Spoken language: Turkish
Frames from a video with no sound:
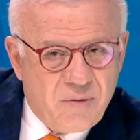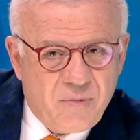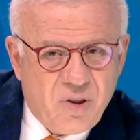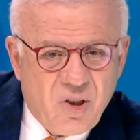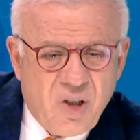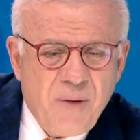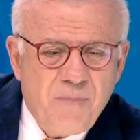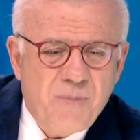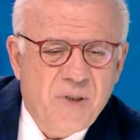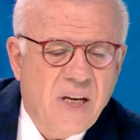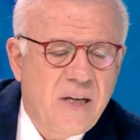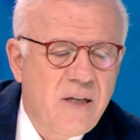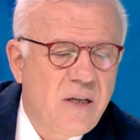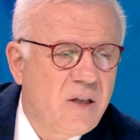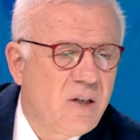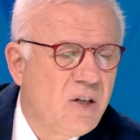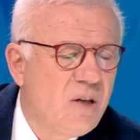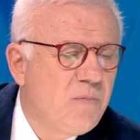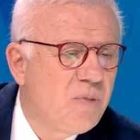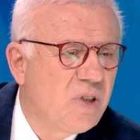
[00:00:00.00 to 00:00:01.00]
Kimsenin
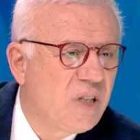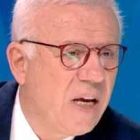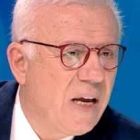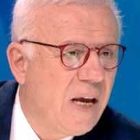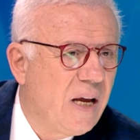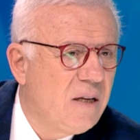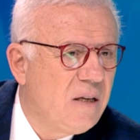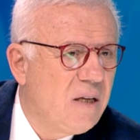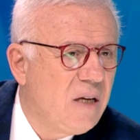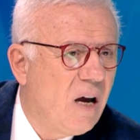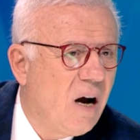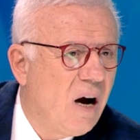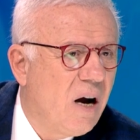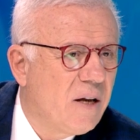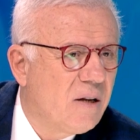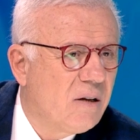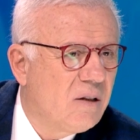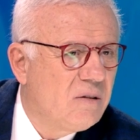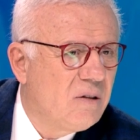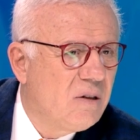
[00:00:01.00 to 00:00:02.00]
kimseye niye
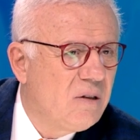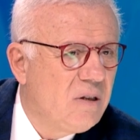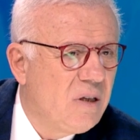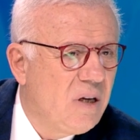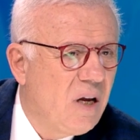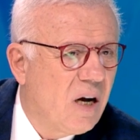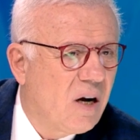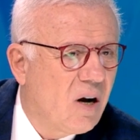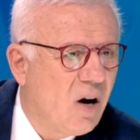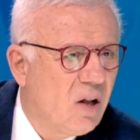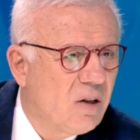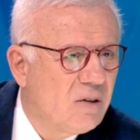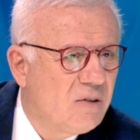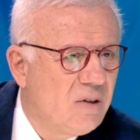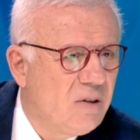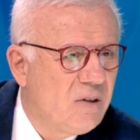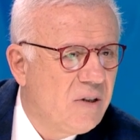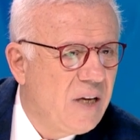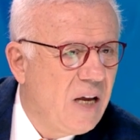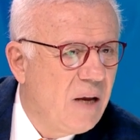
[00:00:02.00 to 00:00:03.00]
ayrıldın, niye
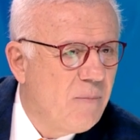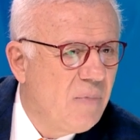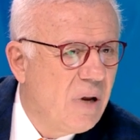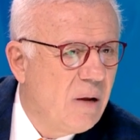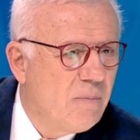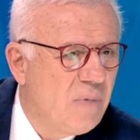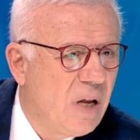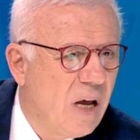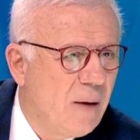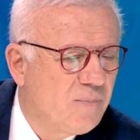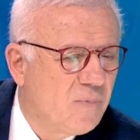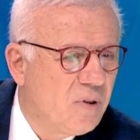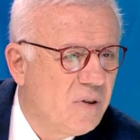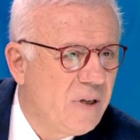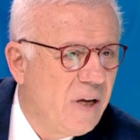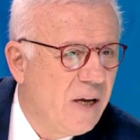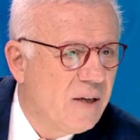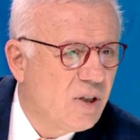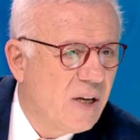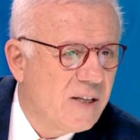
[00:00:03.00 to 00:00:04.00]
kaldın, niye bilmem ne yaptın,
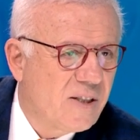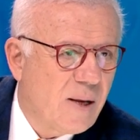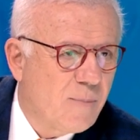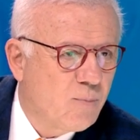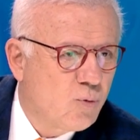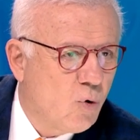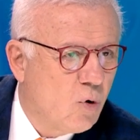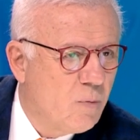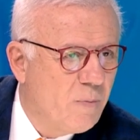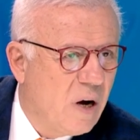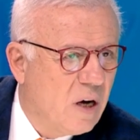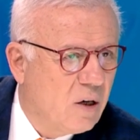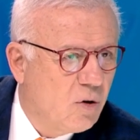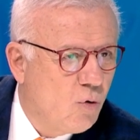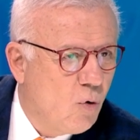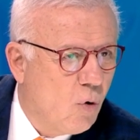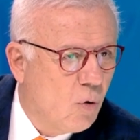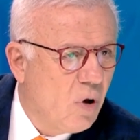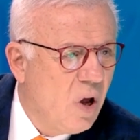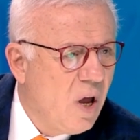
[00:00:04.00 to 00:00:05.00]
niye hesap sorma hakkı
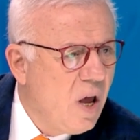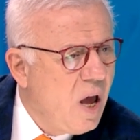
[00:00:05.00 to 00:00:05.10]
yok.